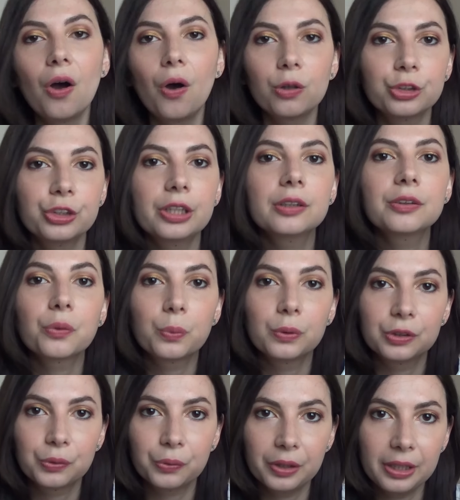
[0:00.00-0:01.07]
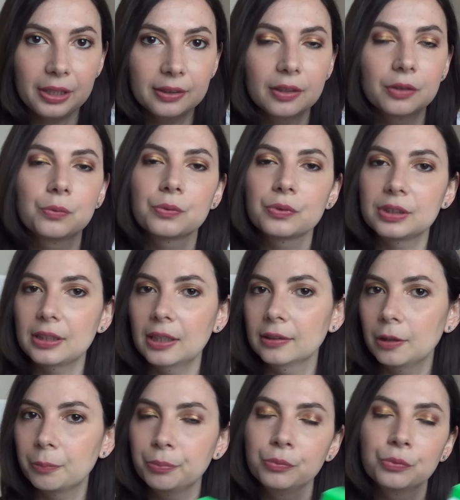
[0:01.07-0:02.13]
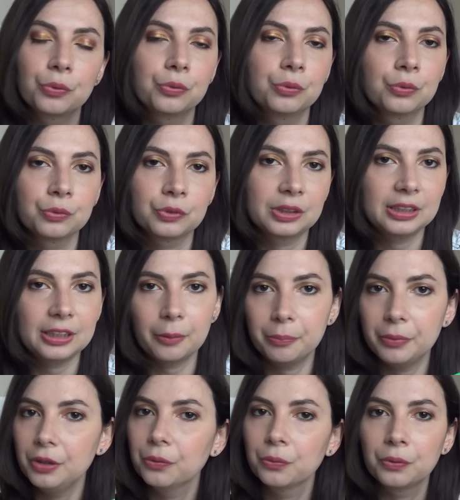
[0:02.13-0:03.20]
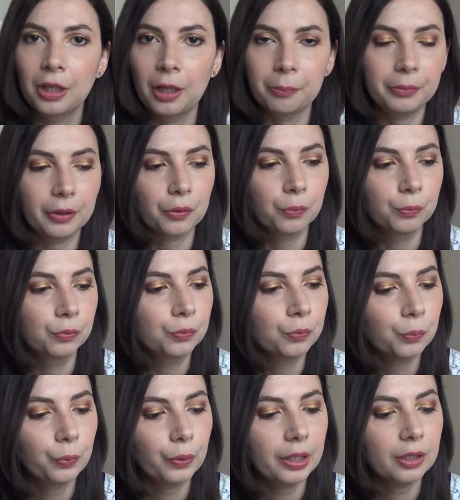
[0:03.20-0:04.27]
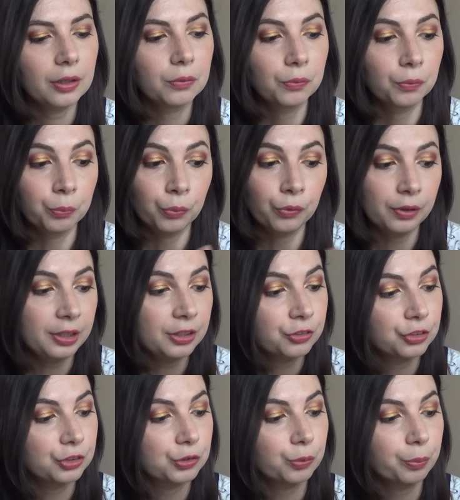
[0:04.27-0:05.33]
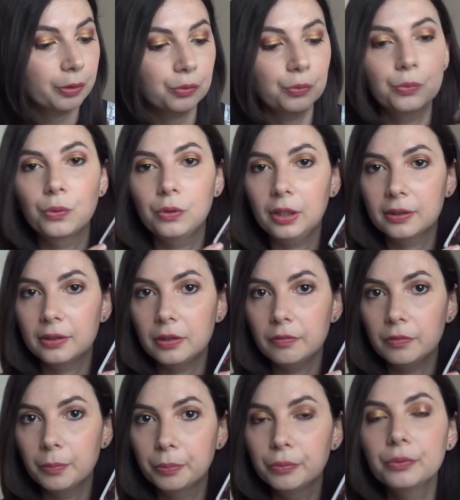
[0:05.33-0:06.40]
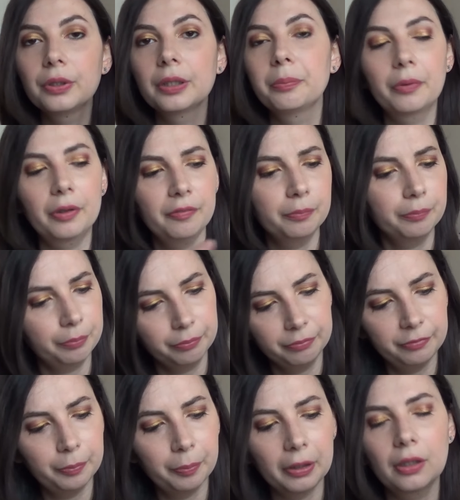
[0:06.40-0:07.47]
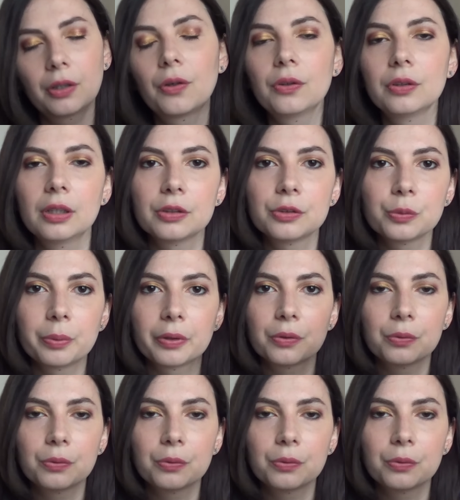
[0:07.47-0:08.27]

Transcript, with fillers: Ho scelto questo kit nonostante appunto non sia bio, non abbia comunque un buon inci soprattutto gli attivi pure, poi parlerò del super